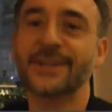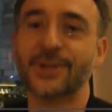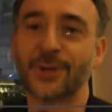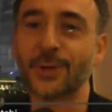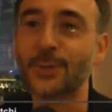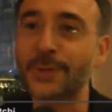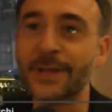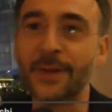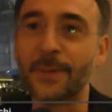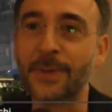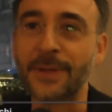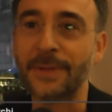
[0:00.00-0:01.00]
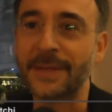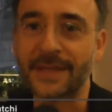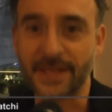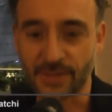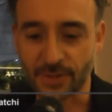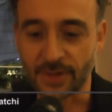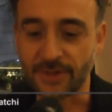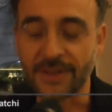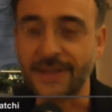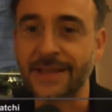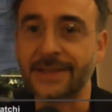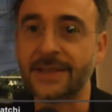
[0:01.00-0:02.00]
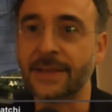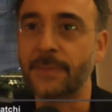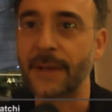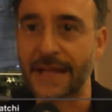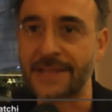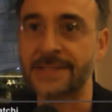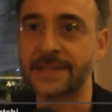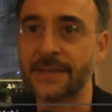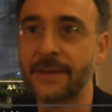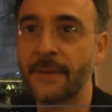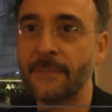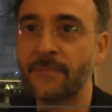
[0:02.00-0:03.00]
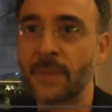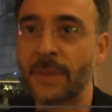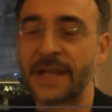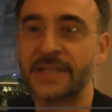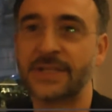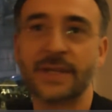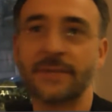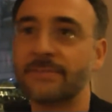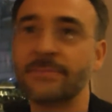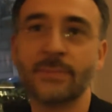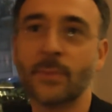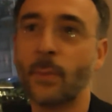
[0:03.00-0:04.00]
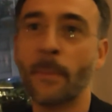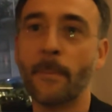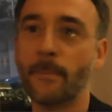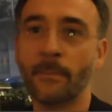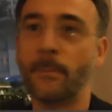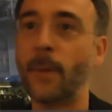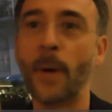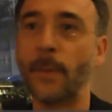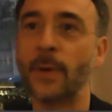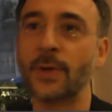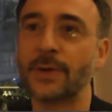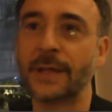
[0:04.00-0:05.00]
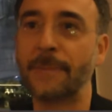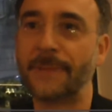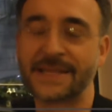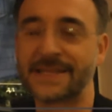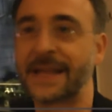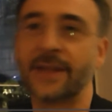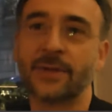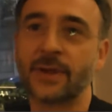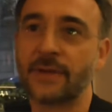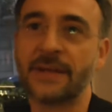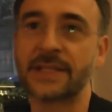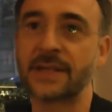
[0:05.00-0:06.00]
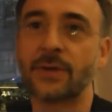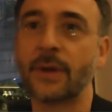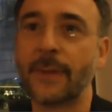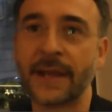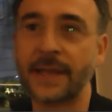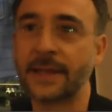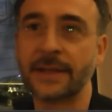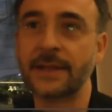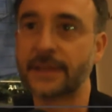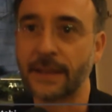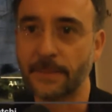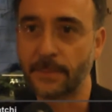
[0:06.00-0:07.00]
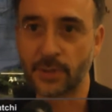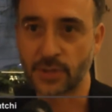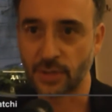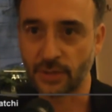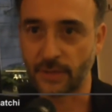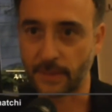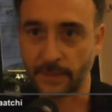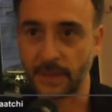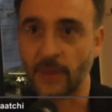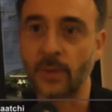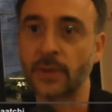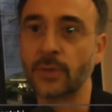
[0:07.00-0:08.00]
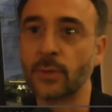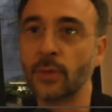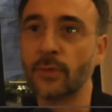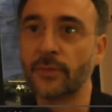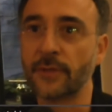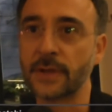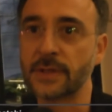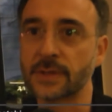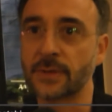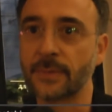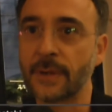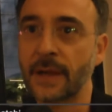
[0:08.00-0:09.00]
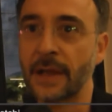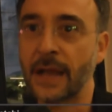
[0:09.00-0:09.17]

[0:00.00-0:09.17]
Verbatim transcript: ci sono tutti dei comportamenti che sono diventati prassi ma che se un popolo del passato arrivasse con la macchina del tempo ci troverebbe alquanto buffi, insomma.